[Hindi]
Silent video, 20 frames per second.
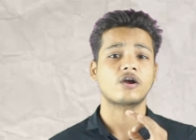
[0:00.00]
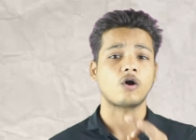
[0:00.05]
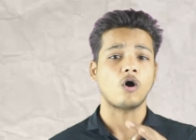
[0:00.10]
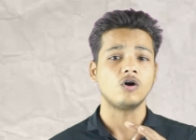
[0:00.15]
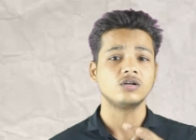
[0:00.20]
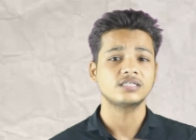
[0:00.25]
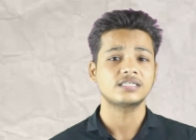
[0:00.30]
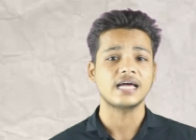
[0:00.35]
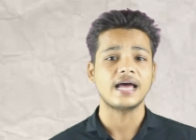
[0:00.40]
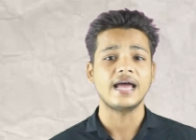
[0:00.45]

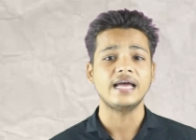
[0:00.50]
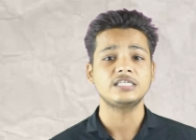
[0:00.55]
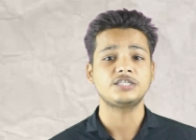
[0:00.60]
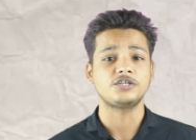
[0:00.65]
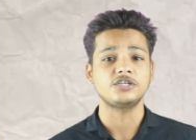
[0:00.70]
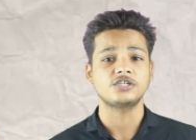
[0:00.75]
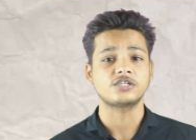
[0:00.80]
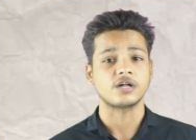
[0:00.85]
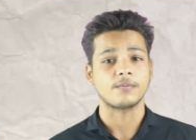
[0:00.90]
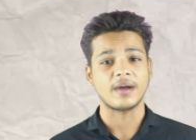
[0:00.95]
कौन सा है
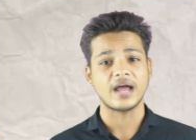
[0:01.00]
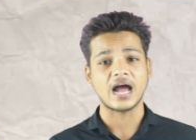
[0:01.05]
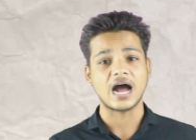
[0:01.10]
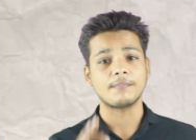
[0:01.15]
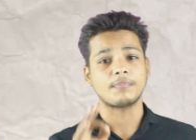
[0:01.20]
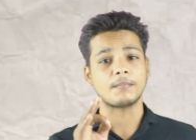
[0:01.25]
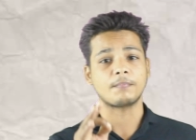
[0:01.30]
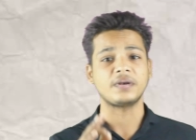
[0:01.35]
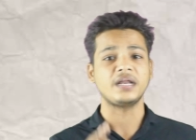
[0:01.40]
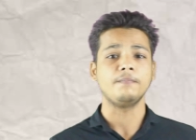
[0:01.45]
जिस समय
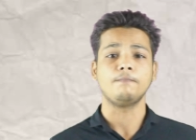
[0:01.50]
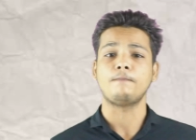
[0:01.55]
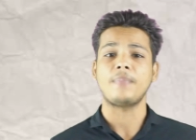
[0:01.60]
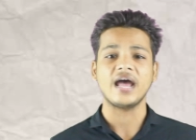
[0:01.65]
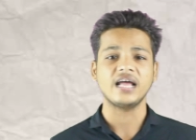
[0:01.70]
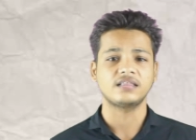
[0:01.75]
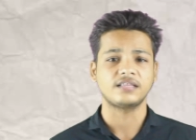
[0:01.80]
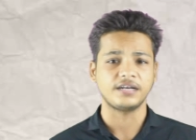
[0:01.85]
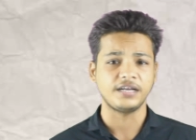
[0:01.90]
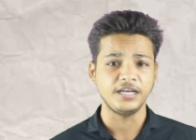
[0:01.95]
आप अपनी
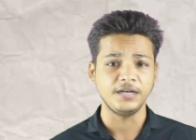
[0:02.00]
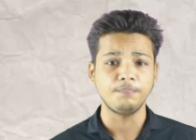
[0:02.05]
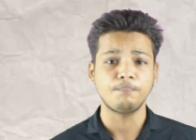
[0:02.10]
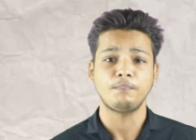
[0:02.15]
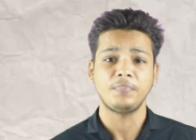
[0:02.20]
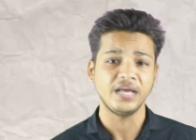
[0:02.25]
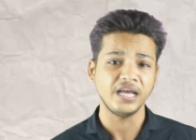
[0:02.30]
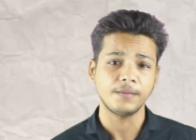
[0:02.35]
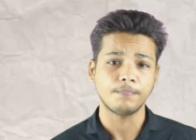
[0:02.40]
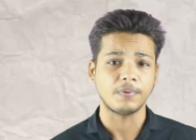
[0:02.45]
बेहतरीन
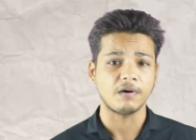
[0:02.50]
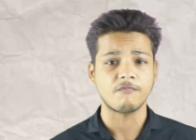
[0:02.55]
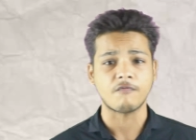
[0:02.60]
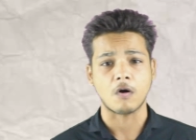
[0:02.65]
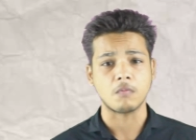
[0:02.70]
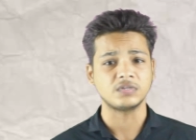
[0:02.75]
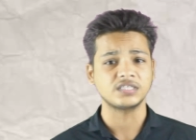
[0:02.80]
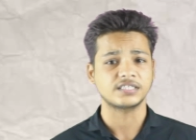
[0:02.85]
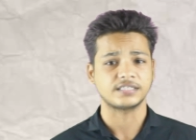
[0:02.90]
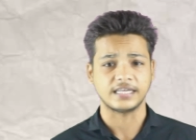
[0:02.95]
पीक
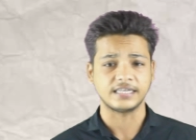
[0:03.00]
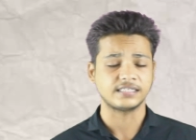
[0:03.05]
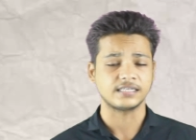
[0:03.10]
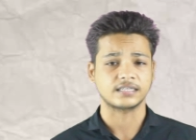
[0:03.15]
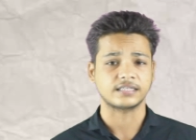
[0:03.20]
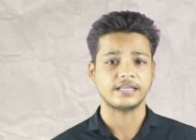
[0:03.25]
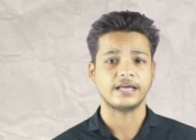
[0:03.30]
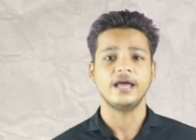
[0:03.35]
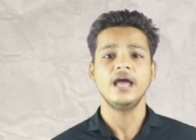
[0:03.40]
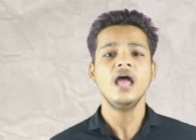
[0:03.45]
परफॉर्मेंस दे
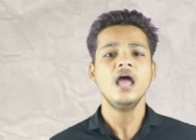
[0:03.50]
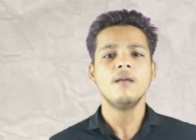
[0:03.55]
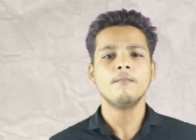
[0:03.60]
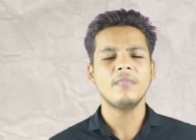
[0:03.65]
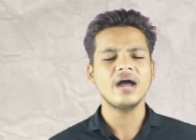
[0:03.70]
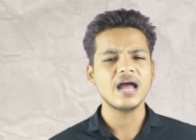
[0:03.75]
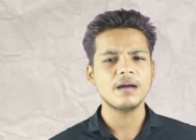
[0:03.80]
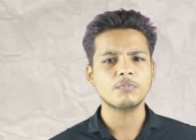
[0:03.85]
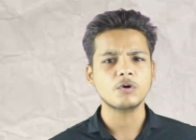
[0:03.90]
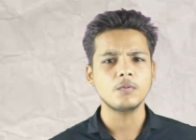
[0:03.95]
सकते हैं
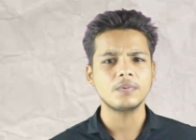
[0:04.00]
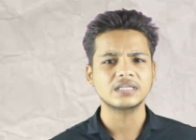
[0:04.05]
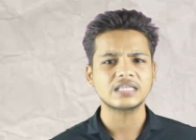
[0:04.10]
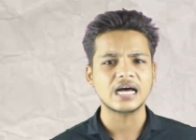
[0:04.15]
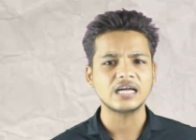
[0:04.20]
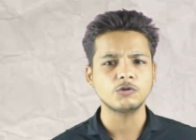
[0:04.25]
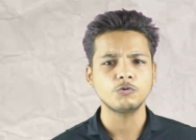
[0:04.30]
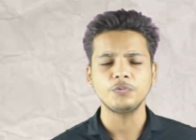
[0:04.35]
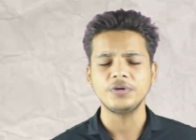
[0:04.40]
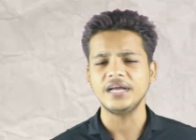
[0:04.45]
मैं आपको
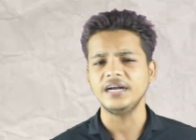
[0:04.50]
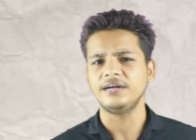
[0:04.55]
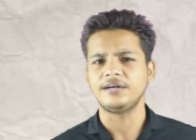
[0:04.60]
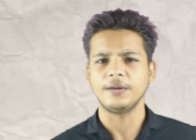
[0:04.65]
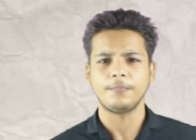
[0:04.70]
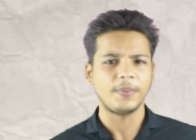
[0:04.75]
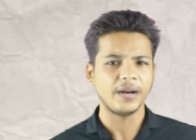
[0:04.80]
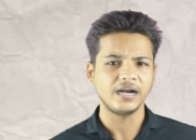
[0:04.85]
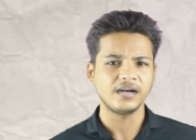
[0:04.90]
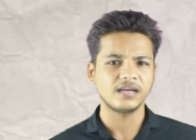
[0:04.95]
बता दूँ ये
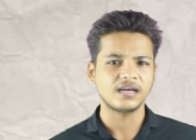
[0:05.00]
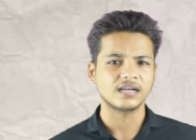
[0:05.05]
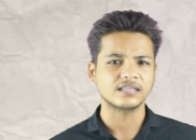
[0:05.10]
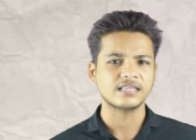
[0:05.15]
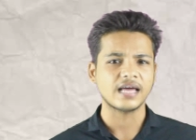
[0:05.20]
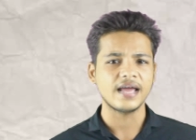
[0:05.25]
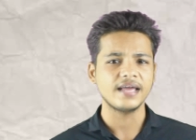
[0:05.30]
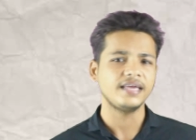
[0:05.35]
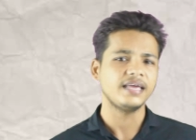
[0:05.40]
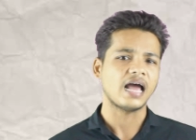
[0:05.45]
डिपेंड
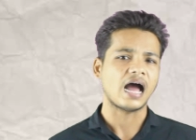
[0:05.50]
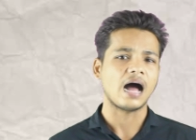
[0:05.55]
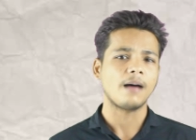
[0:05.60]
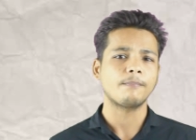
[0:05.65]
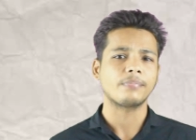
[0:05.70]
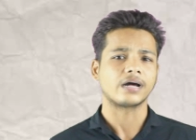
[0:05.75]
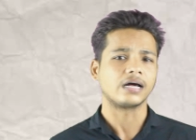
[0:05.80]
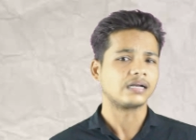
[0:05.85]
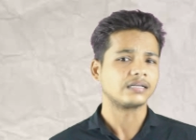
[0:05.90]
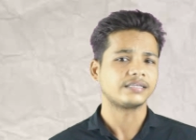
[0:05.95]
करता है कि
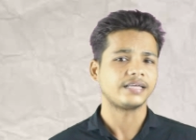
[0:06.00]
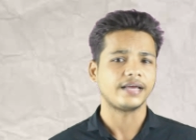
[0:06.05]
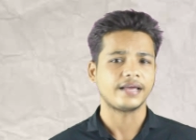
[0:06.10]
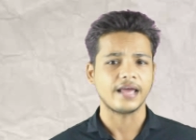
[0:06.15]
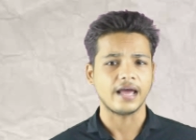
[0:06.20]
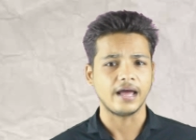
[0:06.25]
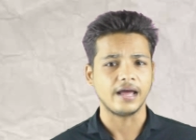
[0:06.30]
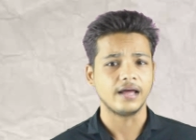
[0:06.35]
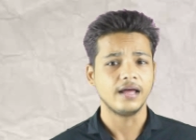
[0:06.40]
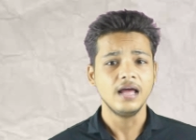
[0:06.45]
आप करते
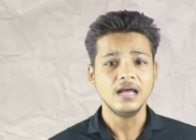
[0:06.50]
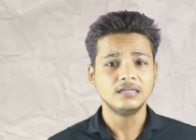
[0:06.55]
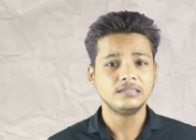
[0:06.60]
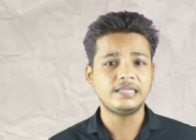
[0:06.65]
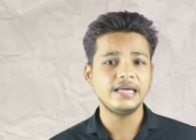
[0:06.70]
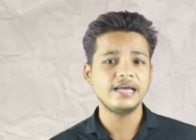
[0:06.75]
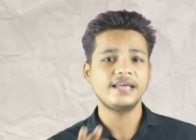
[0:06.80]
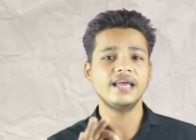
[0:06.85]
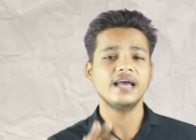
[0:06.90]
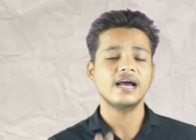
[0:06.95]
क्या हैं
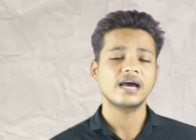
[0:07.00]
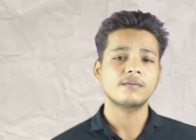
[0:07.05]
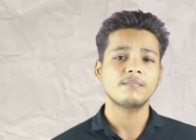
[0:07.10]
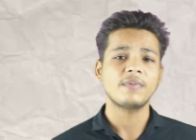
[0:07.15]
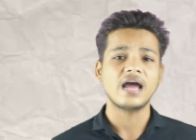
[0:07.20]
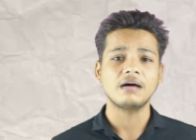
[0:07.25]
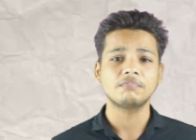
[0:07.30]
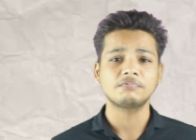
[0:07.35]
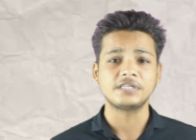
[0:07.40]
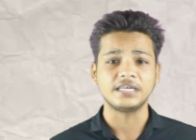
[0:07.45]
देखिए अगर
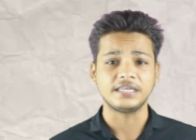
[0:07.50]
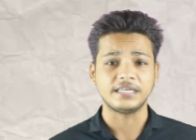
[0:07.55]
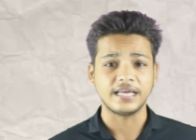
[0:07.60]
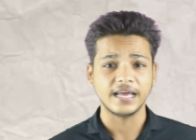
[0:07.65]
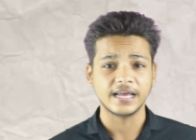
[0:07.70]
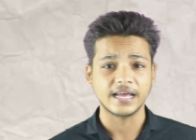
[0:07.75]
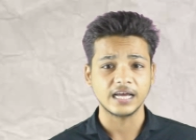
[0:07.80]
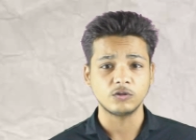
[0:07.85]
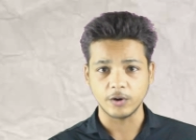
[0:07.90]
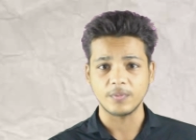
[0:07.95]
मैं आपसे
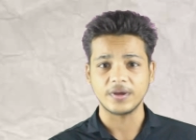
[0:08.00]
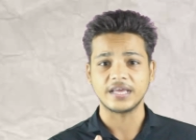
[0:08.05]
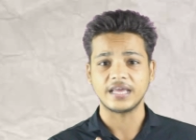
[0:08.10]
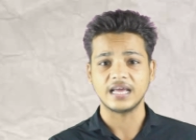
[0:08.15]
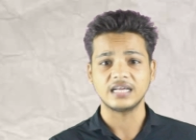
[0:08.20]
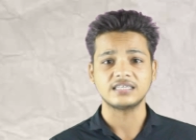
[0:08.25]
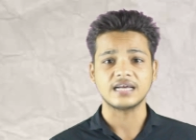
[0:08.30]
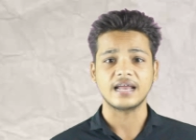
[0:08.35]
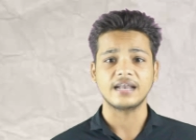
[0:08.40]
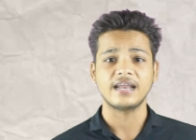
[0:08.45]
ये कह दूँ मैं
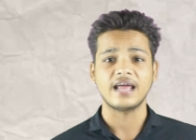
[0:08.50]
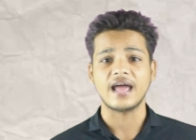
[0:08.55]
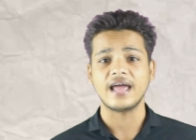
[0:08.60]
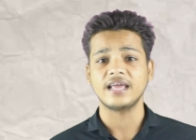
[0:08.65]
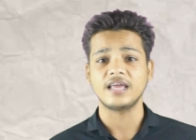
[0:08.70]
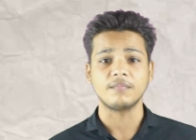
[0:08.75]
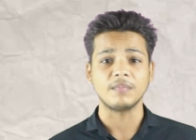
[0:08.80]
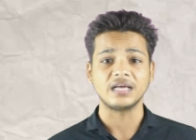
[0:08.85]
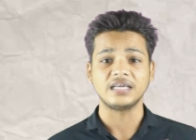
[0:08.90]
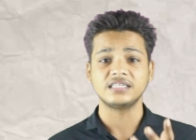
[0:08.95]
ये जानने
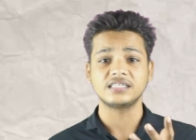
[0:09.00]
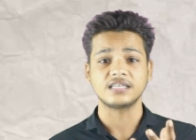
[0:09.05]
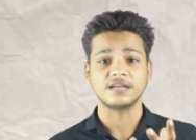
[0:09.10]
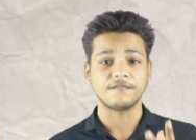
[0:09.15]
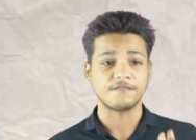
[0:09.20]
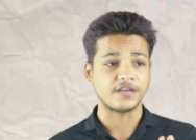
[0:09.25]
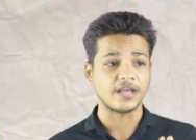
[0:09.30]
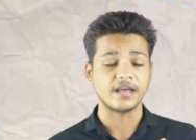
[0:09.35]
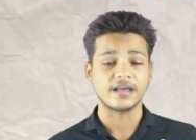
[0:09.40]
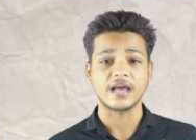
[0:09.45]
आए कि मैं
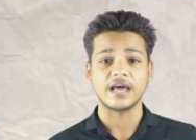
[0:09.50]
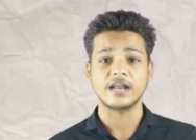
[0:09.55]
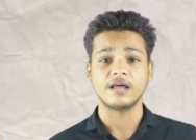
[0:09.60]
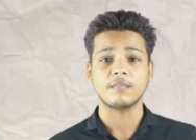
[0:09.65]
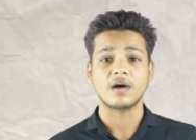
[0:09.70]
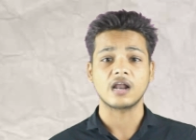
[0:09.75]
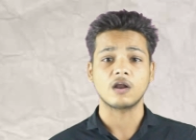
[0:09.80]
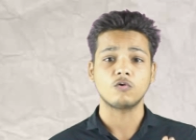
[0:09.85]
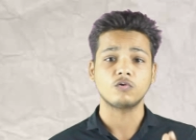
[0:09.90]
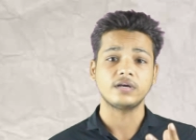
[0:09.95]
सिर्फ ये कहने
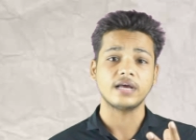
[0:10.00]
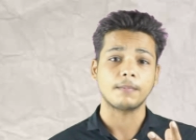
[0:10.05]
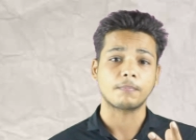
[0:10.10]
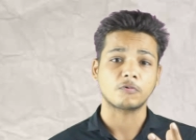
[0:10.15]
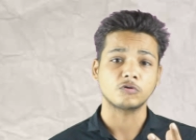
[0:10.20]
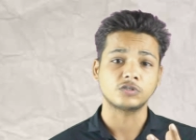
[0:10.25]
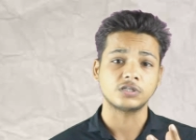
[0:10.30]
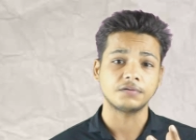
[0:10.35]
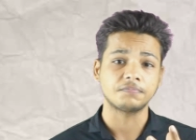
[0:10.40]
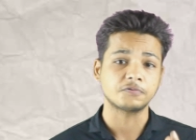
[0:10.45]
वाला हूँ कि
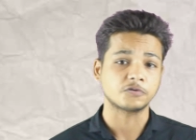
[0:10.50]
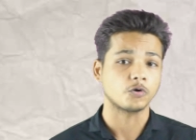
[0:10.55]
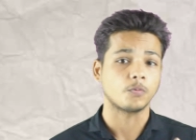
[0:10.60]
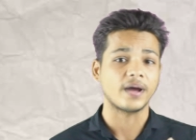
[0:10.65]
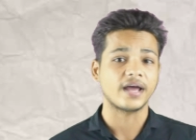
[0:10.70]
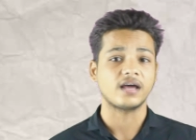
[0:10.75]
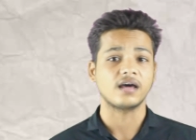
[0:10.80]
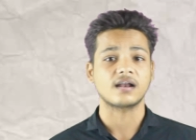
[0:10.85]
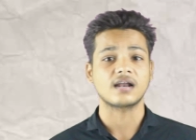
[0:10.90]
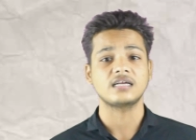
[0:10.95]
आपको सिर्फ
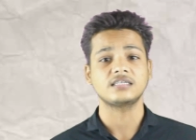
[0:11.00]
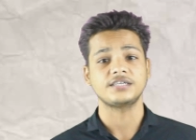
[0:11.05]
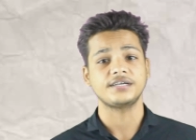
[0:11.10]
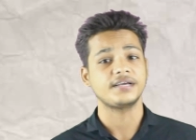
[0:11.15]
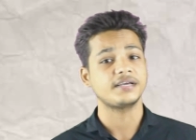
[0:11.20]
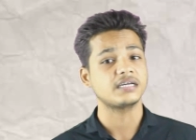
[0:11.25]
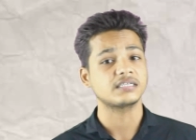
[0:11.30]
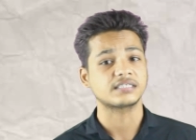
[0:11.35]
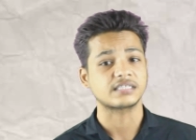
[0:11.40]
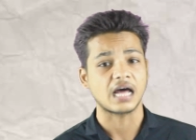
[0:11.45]
सुबह करना
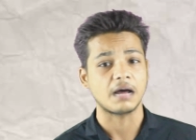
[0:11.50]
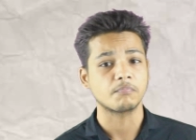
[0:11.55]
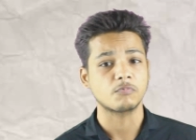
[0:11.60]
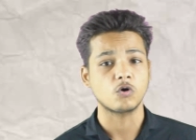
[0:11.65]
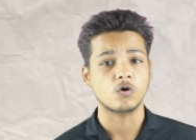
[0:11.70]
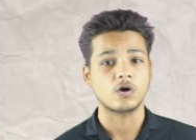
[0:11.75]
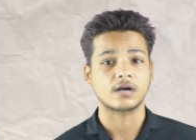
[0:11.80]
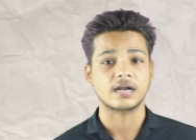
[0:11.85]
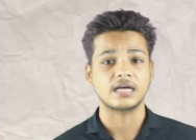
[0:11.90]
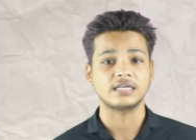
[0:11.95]
चाहिए या शाम
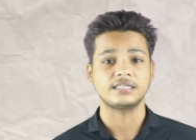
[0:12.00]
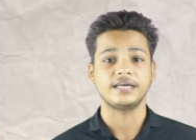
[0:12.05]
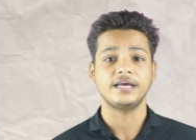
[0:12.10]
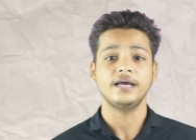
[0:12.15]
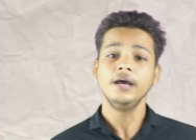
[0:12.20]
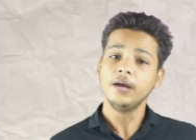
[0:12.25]
को करना चाहिए